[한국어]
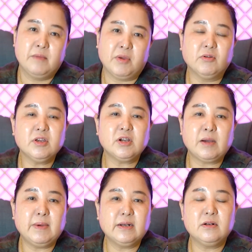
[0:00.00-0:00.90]
변기
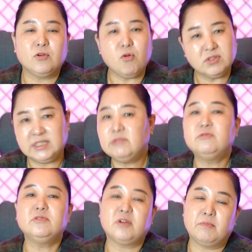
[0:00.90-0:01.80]
카바를 꼭
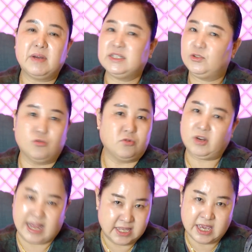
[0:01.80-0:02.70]
씌우는 것만이 좋은
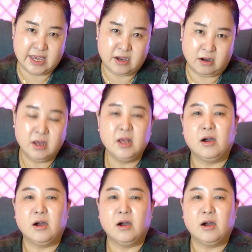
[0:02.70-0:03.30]
건 아니에요.